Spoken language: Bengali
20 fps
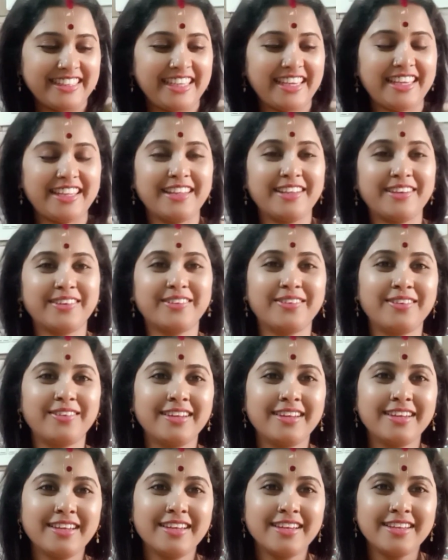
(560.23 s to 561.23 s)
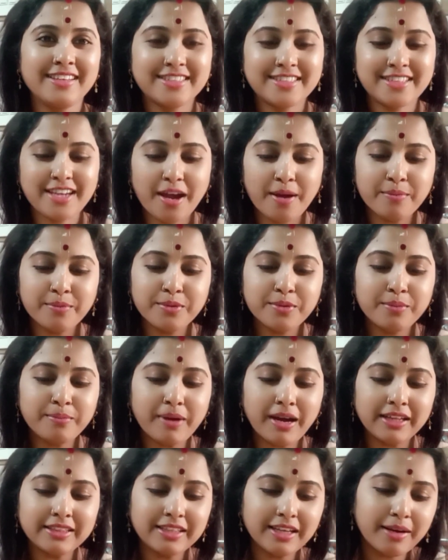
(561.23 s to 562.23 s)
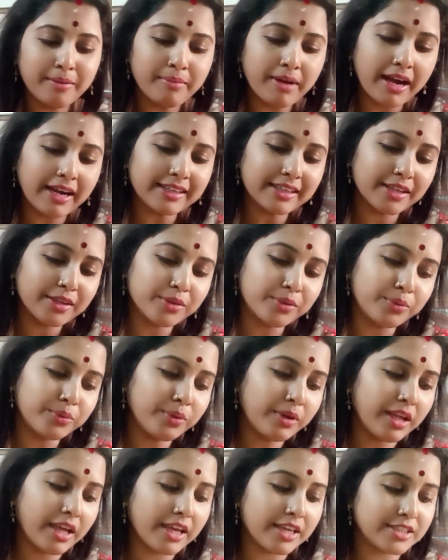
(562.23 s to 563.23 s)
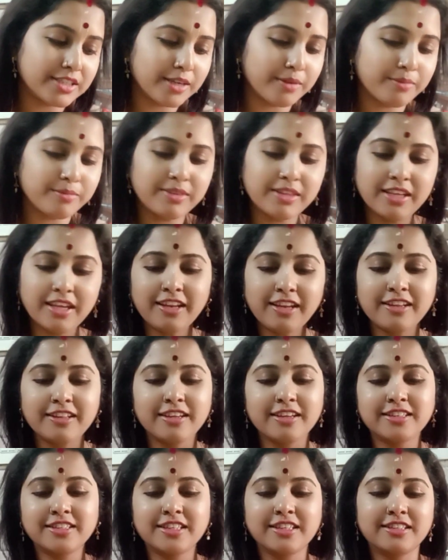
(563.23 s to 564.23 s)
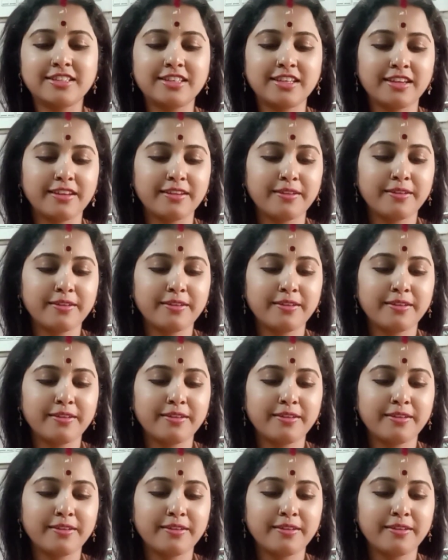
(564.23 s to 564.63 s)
এই দেখো সাবু বাদাম আখের গুড় এইসব দিয়ে নিয়ে এসেছে